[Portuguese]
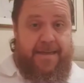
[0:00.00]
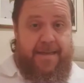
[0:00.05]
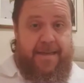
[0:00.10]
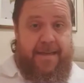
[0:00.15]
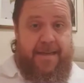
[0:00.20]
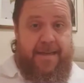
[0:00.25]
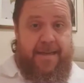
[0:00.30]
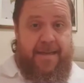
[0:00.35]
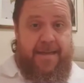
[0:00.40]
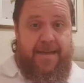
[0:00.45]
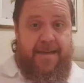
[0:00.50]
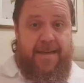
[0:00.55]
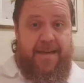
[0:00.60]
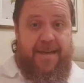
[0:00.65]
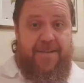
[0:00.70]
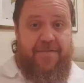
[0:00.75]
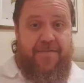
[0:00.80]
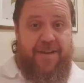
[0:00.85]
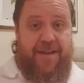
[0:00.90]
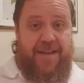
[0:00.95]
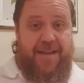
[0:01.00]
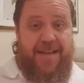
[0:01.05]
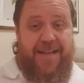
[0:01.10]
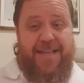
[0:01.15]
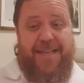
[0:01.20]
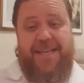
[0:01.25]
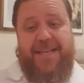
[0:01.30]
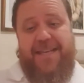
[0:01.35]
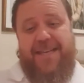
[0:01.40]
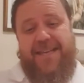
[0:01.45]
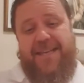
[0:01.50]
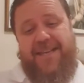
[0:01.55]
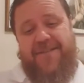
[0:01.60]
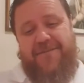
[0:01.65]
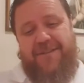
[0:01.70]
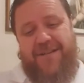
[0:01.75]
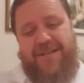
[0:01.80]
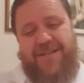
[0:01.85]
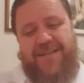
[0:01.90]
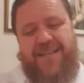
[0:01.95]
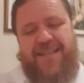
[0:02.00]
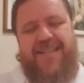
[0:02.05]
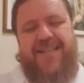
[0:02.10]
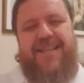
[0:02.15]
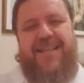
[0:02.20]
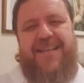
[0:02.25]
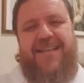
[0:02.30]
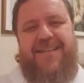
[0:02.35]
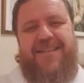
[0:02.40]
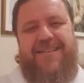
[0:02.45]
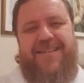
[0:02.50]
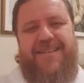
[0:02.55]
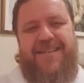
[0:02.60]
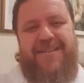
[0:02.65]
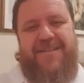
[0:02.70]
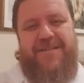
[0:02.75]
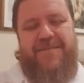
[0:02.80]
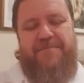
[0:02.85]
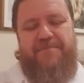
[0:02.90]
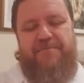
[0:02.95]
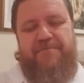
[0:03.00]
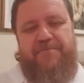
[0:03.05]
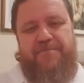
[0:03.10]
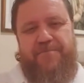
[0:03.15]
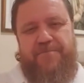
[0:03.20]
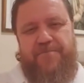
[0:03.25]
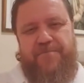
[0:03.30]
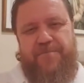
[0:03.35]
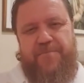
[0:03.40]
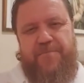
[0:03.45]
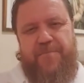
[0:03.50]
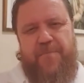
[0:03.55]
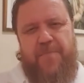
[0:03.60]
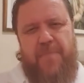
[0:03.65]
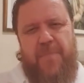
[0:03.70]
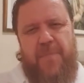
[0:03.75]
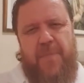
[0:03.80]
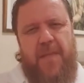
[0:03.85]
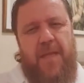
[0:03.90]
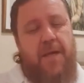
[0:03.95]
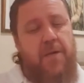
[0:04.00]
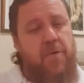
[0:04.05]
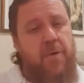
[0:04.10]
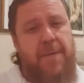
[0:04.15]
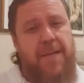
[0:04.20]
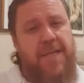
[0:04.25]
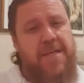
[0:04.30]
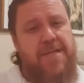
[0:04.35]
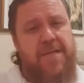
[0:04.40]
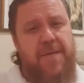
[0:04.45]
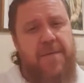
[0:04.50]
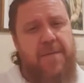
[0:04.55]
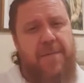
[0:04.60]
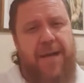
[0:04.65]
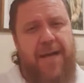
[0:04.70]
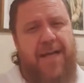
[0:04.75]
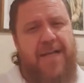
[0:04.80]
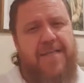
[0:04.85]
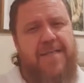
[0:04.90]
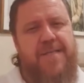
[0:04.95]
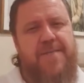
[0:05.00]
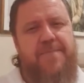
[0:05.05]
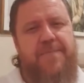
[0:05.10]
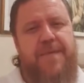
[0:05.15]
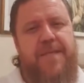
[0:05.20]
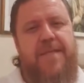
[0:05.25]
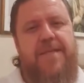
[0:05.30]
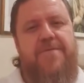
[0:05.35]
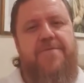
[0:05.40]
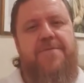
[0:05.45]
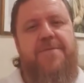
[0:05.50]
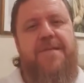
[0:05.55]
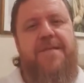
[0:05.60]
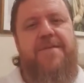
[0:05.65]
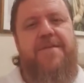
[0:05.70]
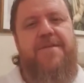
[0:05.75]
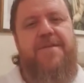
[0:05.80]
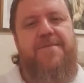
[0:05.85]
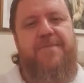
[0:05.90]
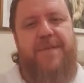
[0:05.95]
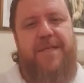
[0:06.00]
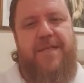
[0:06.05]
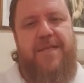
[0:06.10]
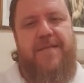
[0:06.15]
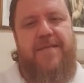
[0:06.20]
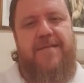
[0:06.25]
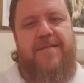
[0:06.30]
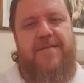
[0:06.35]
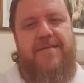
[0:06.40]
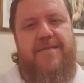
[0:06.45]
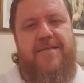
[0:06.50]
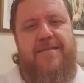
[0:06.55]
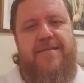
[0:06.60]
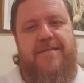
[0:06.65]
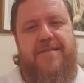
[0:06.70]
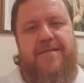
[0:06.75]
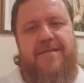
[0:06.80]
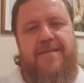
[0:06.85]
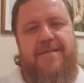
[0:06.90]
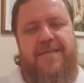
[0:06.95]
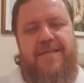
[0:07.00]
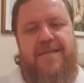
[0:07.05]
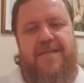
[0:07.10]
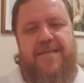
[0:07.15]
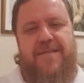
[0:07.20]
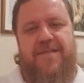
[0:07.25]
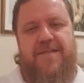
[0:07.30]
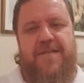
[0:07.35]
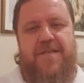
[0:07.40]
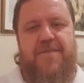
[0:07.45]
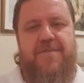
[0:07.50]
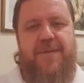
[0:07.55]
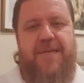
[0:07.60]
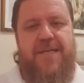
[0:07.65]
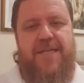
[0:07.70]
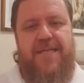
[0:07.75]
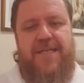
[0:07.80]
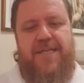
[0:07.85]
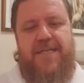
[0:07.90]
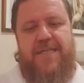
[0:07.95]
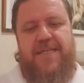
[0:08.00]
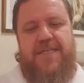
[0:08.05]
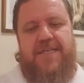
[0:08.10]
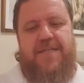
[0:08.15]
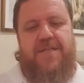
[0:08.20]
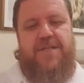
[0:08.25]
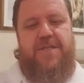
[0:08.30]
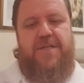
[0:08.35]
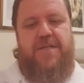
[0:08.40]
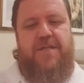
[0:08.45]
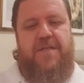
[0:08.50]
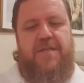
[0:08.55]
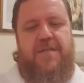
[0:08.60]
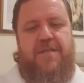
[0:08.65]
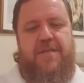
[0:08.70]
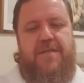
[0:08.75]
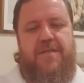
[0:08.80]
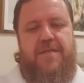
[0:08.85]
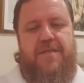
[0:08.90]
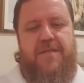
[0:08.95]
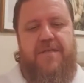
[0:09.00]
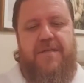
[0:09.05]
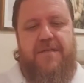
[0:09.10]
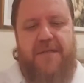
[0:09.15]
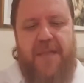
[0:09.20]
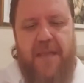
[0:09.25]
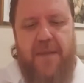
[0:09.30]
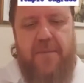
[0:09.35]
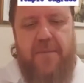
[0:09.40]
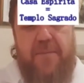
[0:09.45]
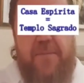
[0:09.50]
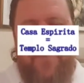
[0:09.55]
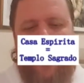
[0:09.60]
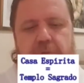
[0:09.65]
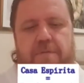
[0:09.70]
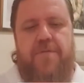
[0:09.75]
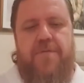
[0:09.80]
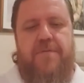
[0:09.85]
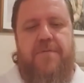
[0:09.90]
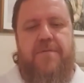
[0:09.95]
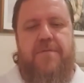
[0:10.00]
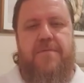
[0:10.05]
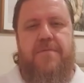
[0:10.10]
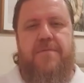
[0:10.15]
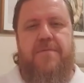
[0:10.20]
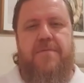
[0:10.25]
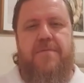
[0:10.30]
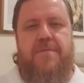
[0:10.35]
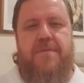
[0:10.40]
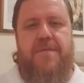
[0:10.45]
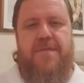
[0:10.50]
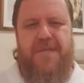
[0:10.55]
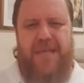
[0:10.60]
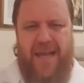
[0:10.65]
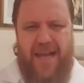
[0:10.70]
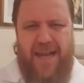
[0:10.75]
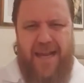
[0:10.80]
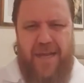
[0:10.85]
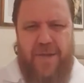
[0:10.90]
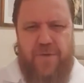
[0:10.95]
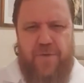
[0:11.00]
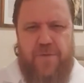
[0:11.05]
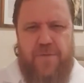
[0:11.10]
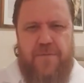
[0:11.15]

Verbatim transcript: É, ele fala aqui, e eu achei interessante, como ele chama uma casa espírita, um centro espírita. Ele chama de templo sagrado.